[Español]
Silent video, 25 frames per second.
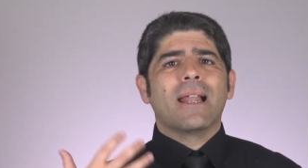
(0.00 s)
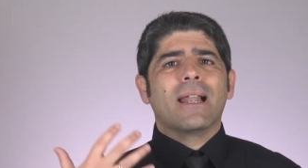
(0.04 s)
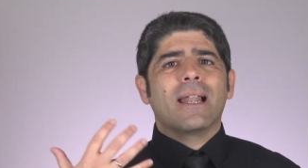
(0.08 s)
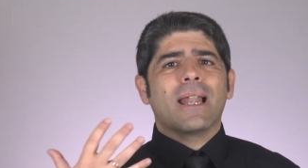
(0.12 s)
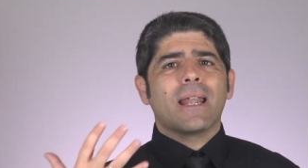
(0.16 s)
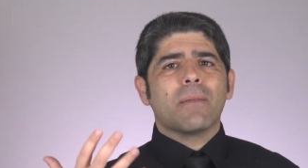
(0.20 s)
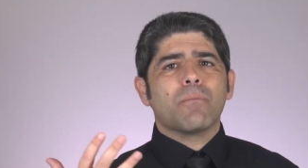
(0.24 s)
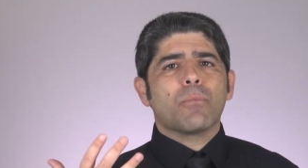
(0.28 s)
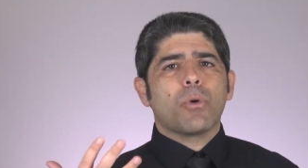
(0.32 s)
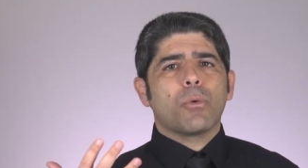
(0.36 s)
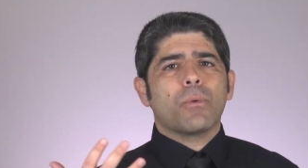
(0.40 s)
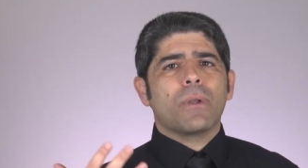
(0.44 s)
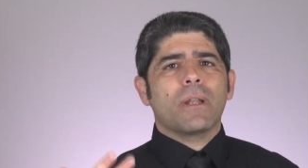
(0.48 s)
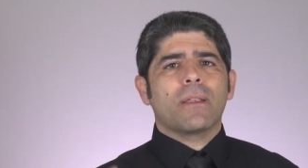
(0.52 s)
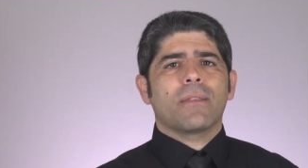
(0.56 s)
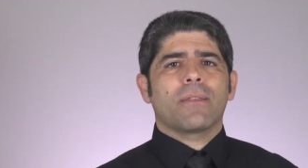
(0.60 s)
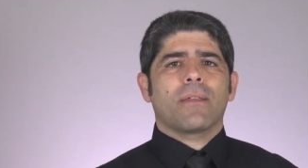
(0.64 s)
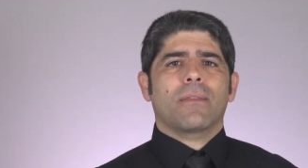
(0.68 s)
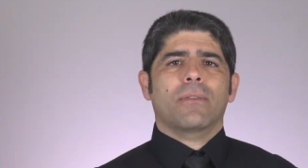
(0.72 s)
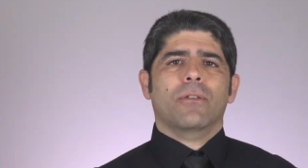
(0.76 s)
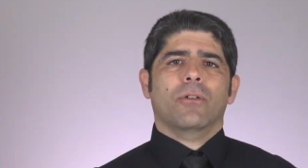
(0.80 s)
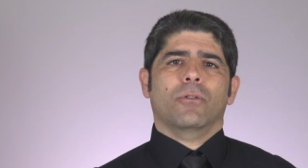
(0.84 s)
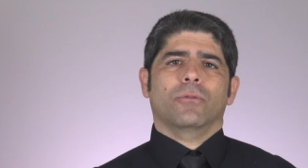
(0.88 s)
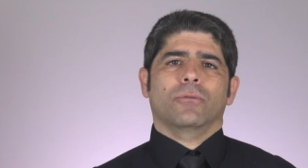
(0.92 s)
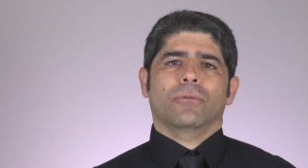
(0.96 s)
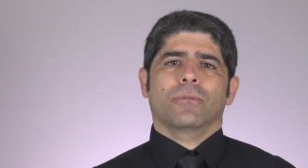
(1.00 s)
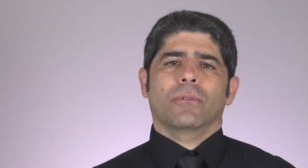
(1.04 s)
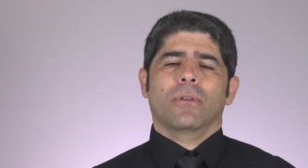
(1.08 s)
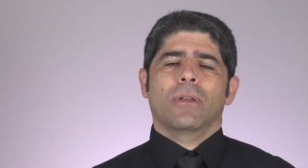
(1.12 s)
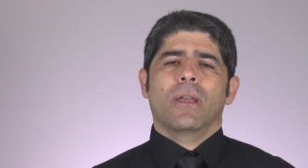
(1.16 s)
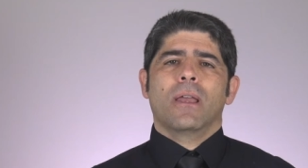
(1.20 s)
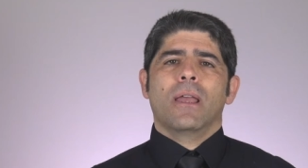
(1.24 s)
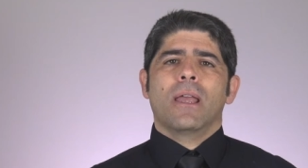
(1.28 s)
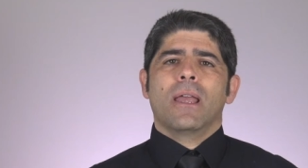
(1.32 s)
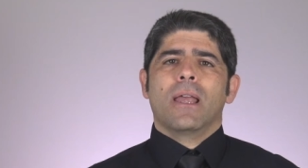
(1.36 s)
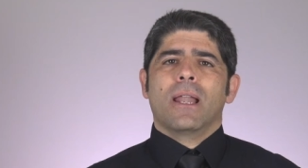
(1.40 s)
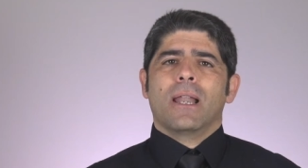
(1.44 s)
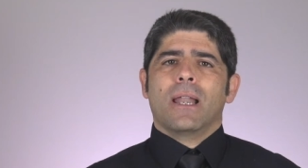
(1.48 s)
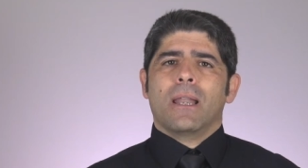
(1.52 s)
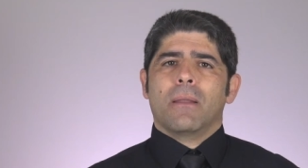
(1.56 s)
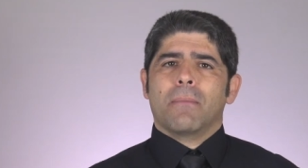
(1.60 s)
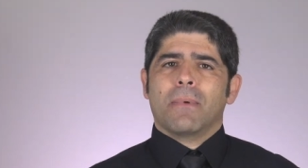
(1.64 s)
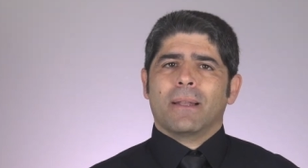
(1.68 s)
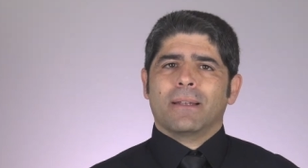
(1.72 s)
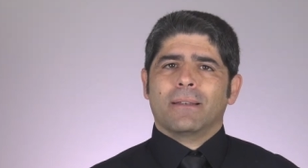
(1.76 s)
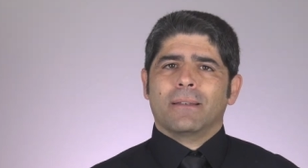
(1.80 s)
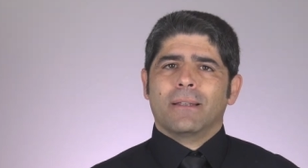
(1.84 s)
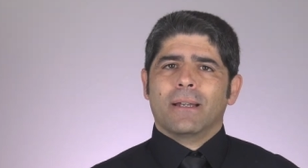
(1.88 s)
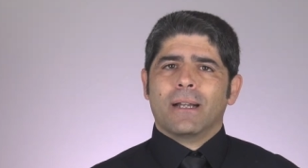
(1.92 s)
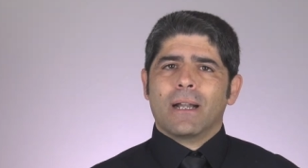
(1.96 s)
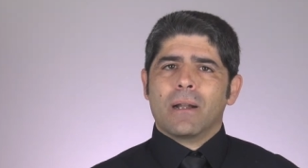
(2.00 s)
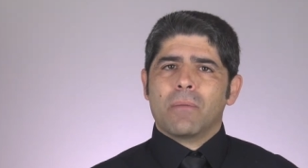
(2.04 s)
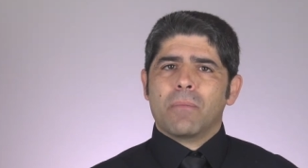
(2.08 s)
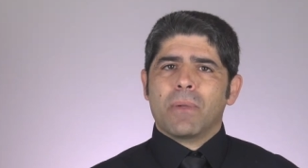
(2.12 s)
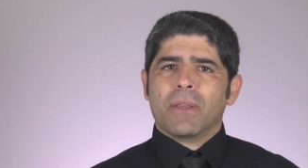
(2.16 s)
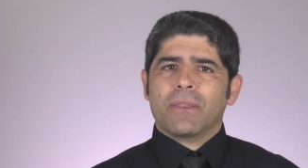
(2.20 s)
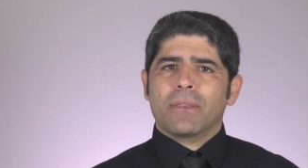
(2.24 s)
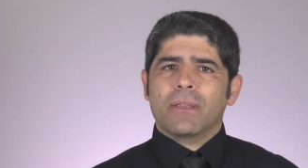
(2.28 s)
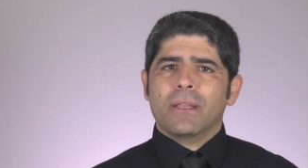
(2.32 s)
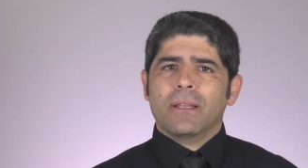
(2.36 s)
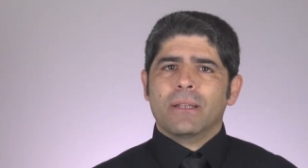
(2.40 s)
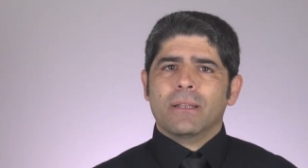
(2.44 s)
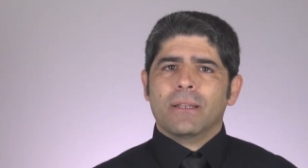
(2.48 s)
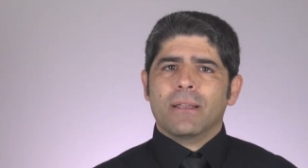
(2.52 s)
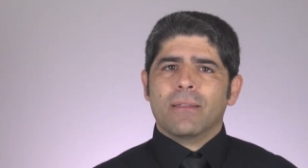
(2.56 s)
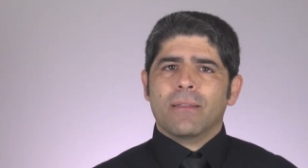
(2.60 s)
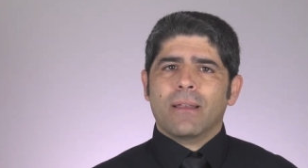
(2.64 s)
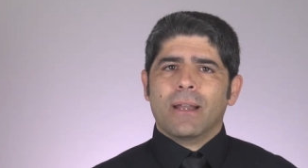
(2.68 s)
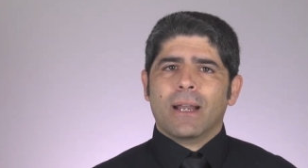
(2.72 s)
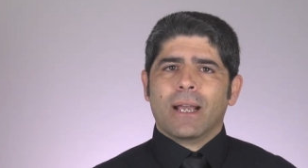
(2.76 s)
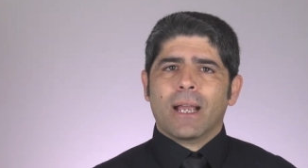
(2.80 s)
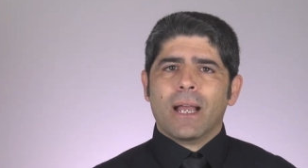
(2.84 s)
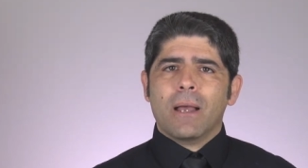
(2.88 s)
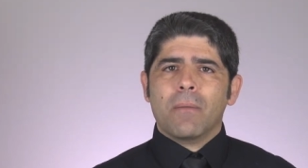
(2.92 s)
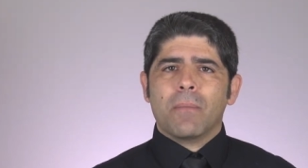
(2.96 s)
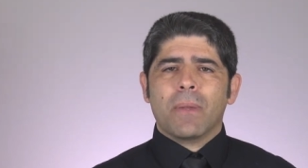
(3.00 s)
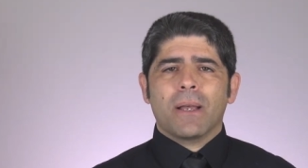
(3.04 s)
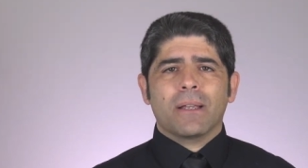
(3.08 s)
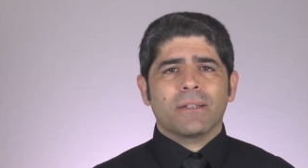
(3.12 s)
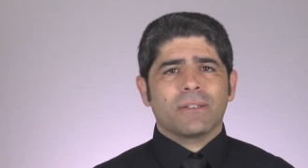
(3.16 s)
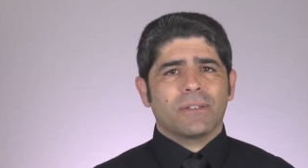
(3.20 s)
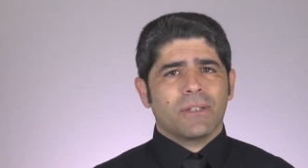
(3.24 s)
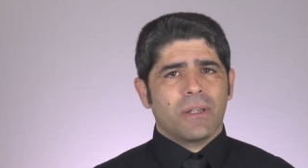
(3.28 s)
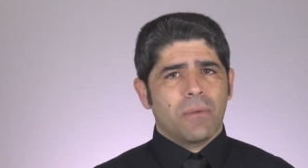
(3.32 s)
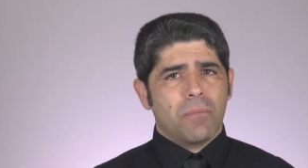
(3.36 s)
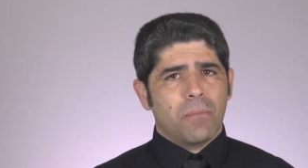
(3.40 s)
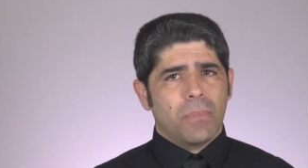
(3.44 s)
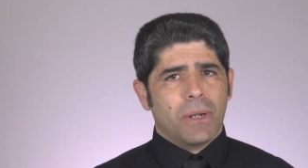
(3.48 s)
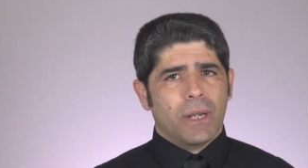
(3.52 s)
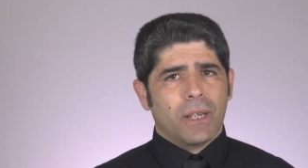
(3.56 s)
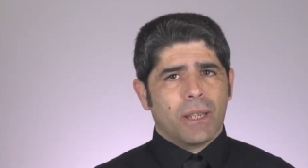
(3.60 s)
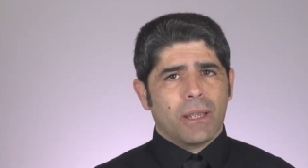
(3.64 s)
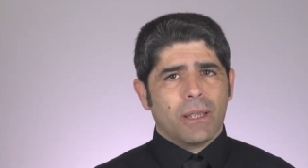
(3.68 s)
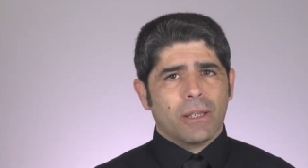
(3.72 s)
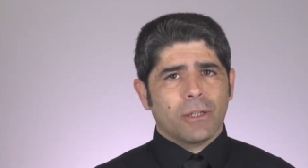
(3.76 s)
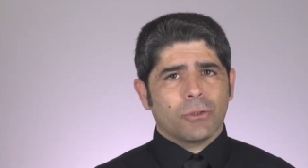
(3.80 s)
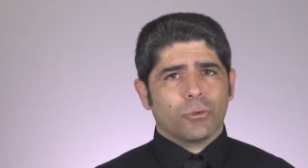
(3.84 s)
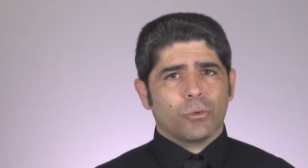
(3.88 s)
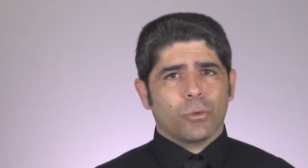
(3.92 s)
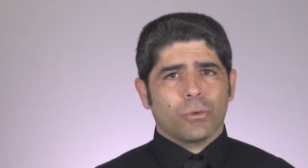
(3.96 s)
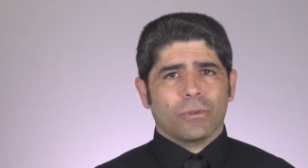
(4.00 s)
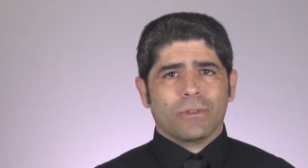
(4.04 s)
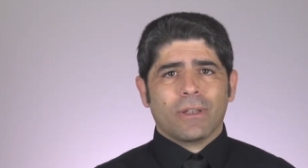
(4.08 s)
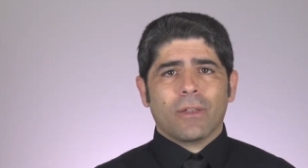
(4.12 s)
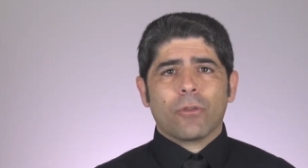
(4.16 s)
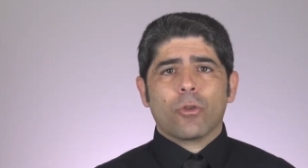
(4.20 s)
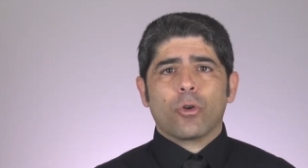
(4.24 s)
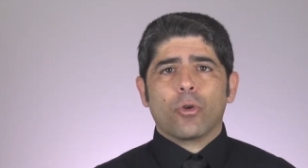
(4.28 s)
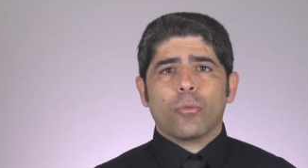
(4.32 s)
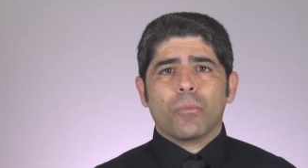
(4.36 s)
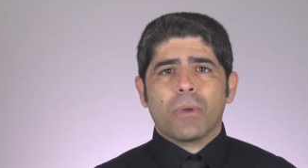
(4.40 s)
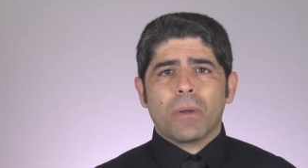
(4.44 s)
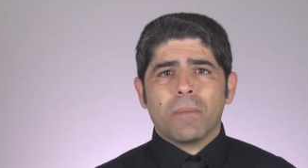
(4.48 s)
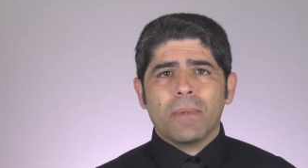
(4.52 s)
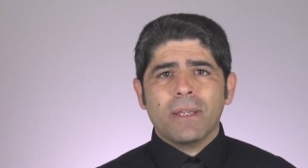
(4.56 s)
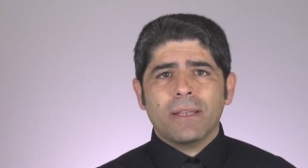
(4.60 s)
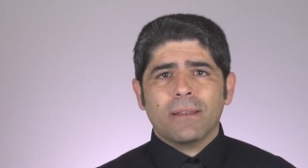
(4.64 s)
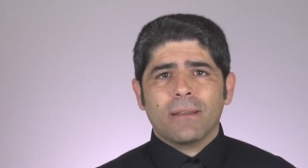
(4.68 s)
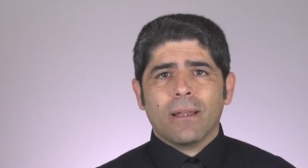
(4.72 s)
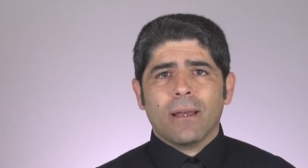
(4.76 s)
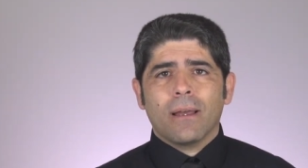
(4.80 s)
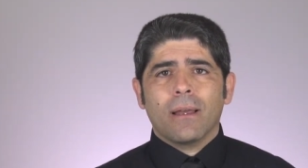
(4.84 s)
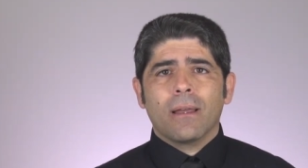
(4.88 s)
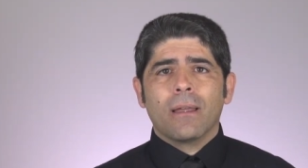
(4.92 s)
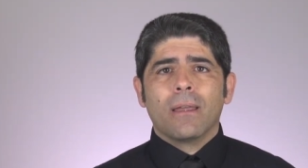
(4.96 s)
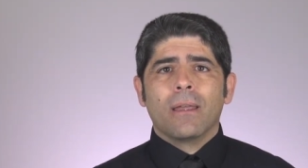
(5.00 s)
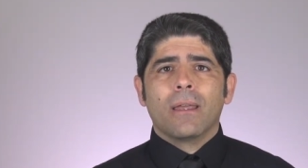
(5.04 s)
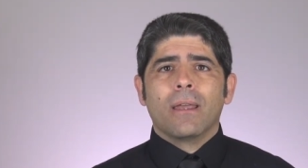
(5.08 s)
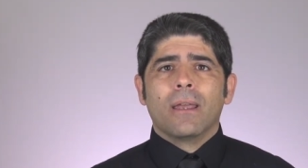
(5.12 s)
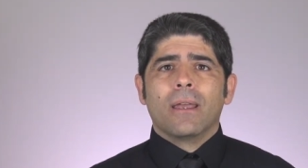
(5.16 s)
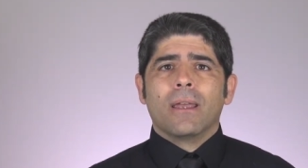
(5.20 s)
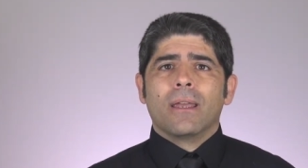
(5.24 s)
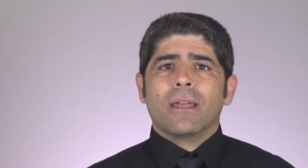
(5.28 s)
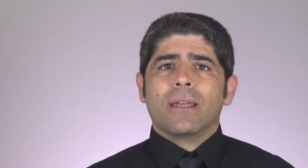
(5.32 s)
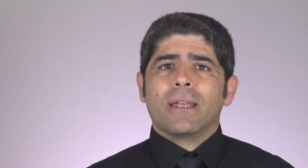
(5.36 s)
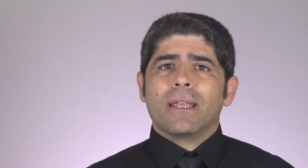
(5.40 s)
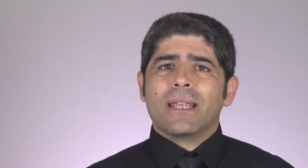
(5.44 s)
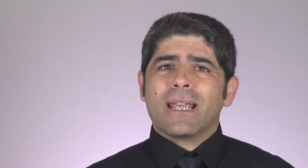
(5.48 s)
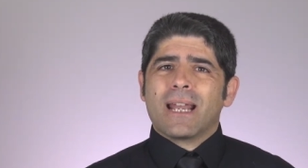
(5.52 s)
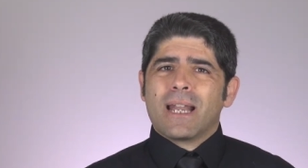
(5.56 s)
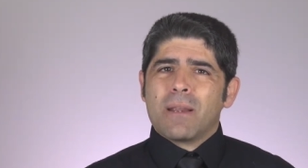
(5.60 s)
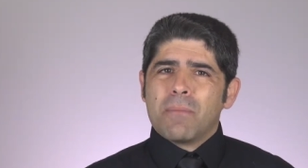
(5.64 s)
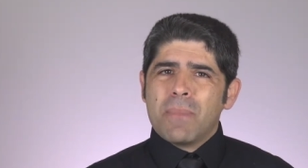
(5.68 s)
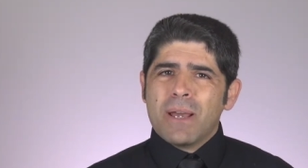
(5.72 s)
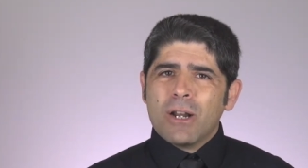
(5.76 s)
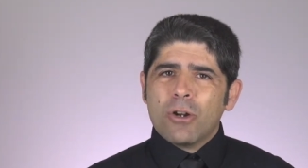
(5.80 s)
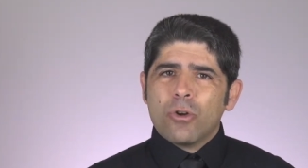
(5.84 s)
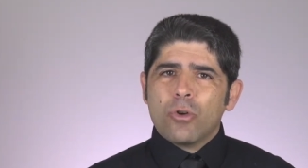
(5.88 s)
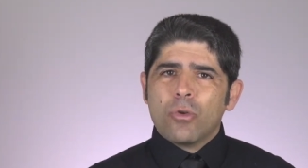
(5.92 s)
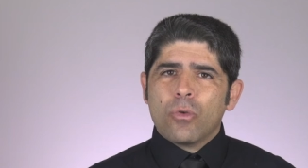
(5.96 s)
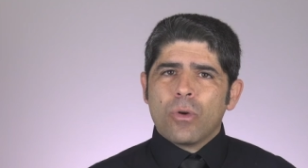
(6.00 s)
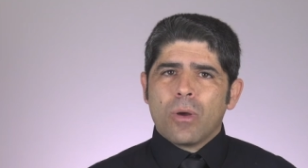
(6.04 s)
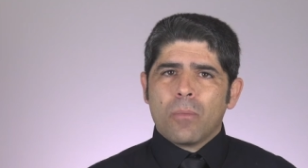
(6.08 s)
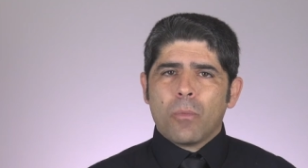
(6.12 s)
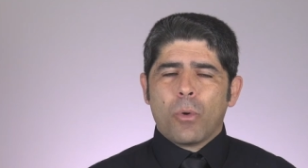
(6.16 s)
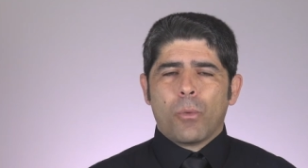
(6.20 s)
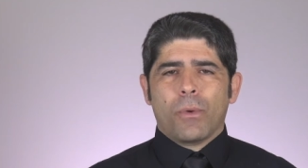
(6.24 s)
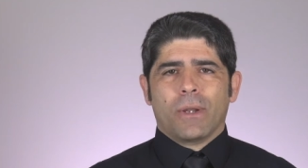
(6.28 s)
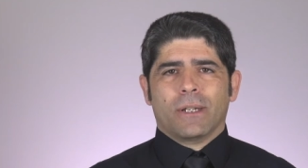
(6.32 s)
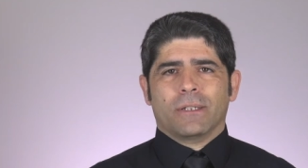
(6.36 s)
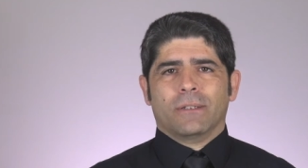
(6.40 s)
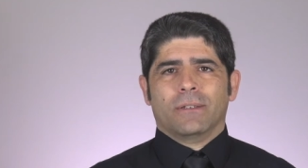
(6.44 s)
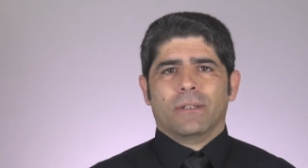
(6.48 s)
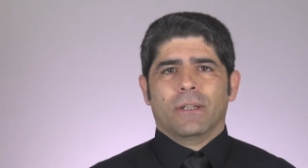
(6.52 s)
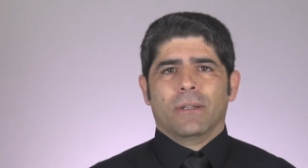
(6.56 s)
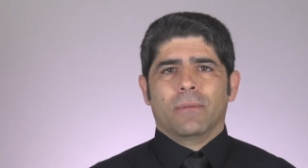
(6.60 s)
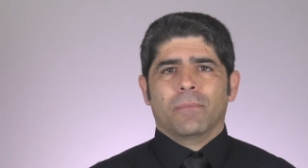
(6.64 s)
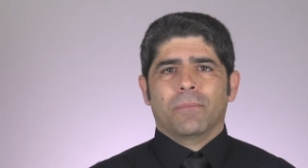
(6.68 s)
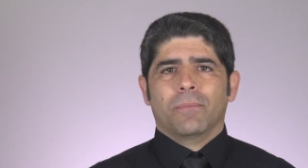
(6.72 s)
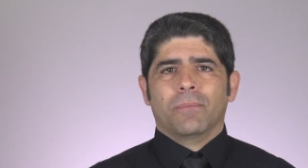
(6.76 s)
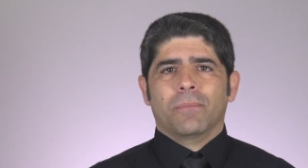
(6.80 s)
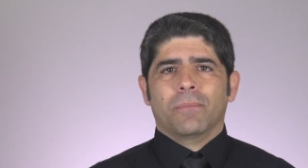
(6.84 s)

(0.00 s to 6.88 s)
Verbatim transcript: La inmovilización. Levantar al paciente de la cama siempre que su estado lo permita y animarlo a moverse.